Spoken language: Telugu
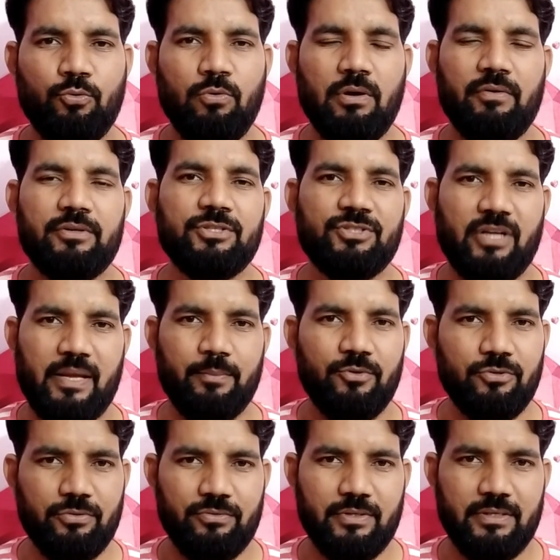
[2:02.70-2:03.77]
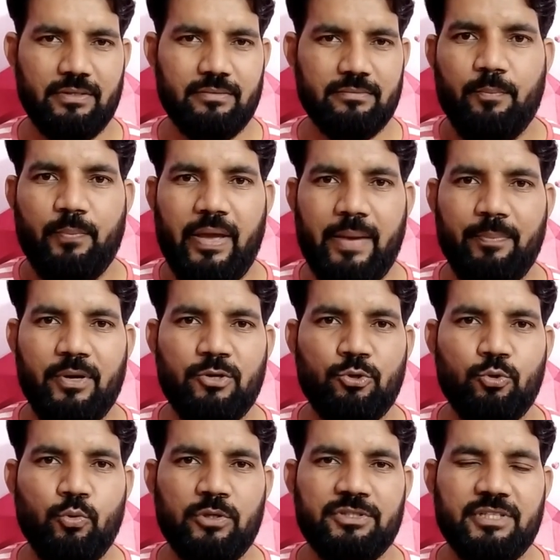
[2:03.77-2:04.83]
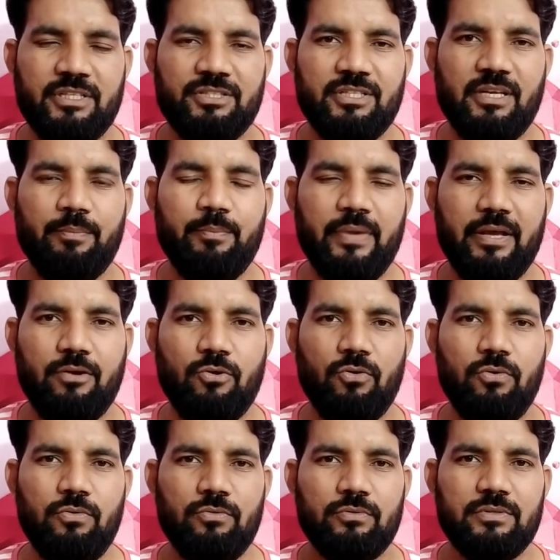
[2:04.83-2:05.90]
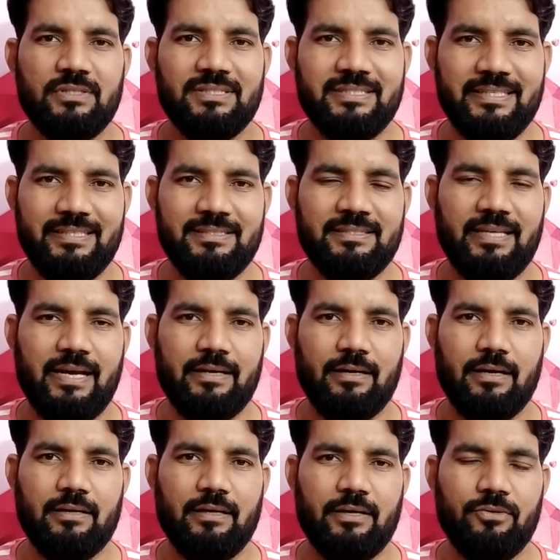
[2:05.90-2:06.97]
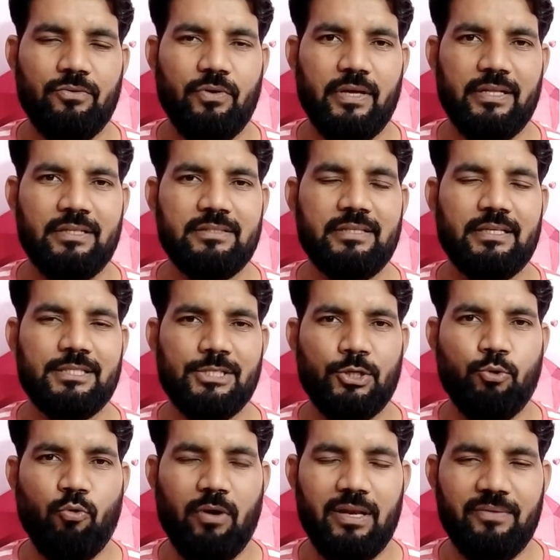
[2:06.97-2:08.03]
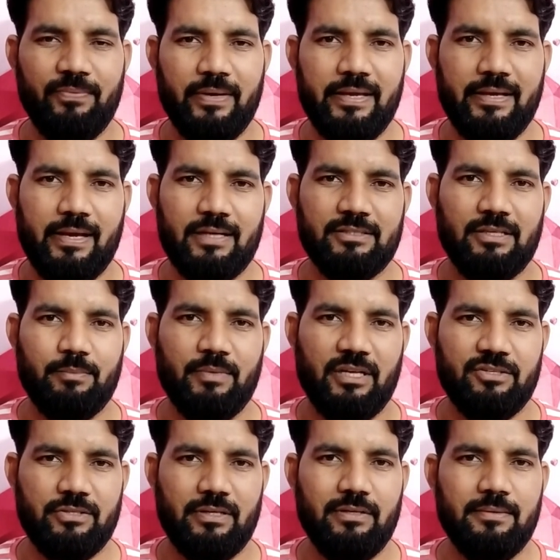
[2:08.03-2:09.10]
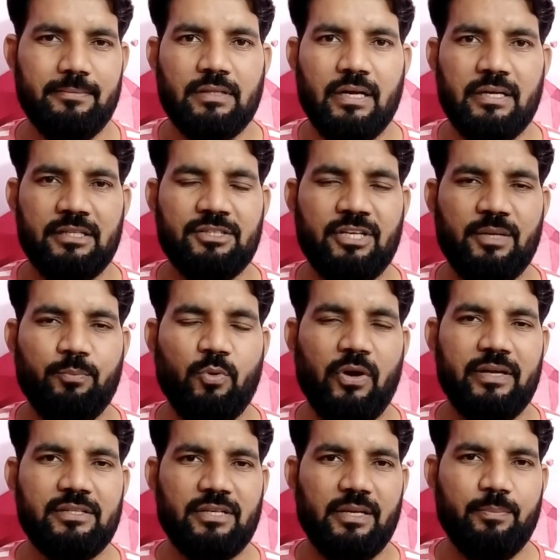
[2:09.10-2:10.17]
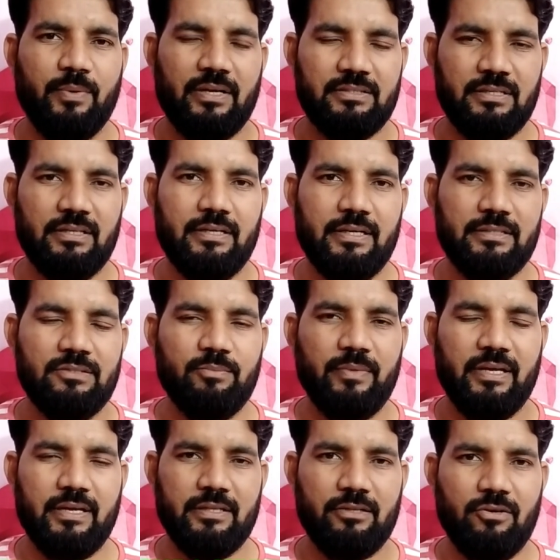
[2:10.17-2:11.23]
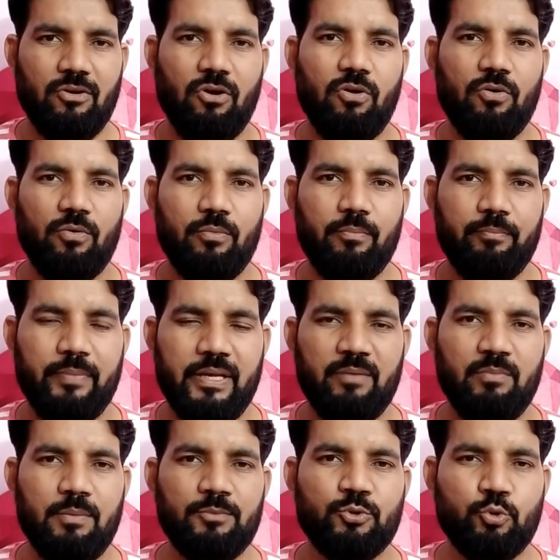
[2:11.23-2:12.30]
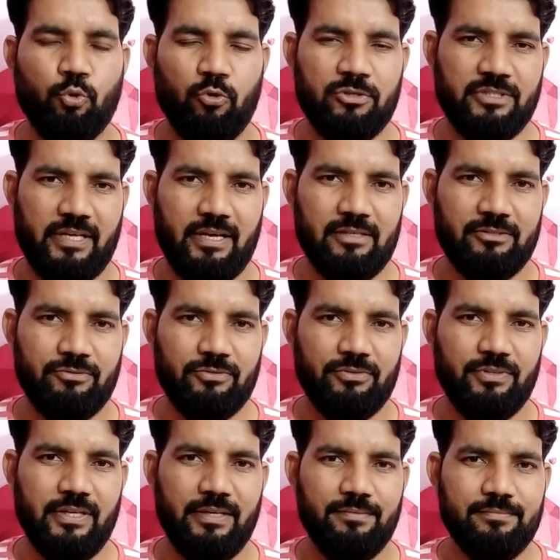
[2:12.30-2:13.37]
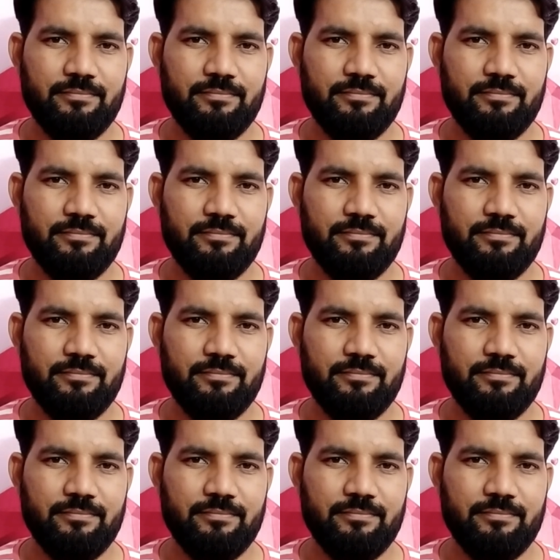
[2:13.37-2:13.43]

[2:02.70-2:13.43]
టూ అవర్స్ టైం ఉంటుంది పేపర్ టూ వచ్చేసి మీకు సిసాట్ అంటారు ఇది జస్ట్ క్వాలిఫైయింగ్ ఎగ్జామినేషన్ థర్టీ త్రీ పాయింట్ త్రీ పర్సెంటేజ్ మీకు ఇందులో మినిమం స్కోర్ చేయాల్సి ఉంటుంది